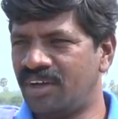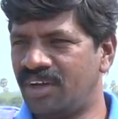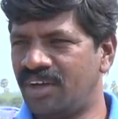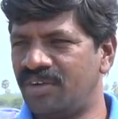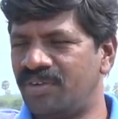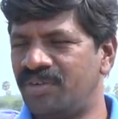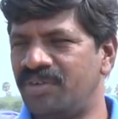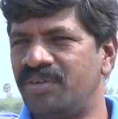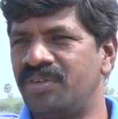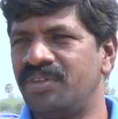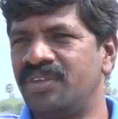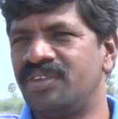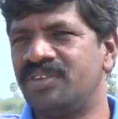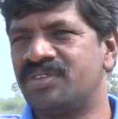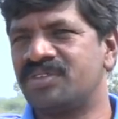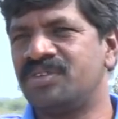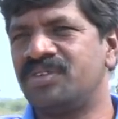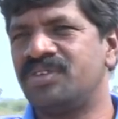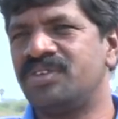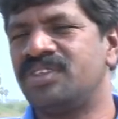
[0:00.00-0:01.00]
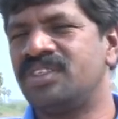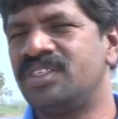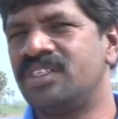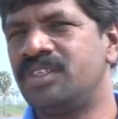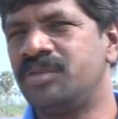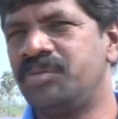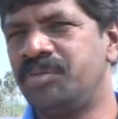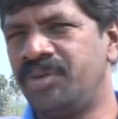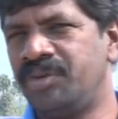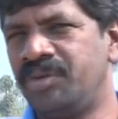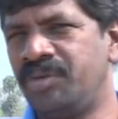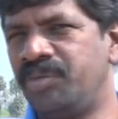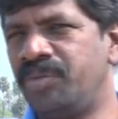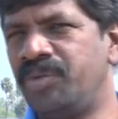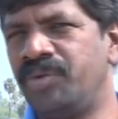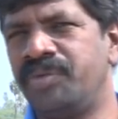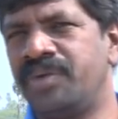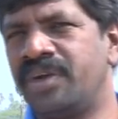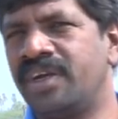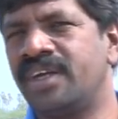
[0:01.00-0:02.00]
ఆ రెండు తీసుకొని వచ్చేసి మేము
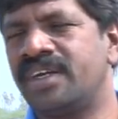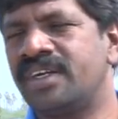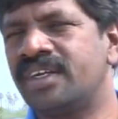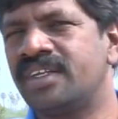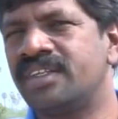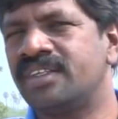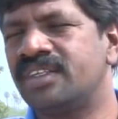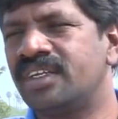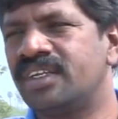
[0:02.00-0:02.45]
భూమి కట్టడం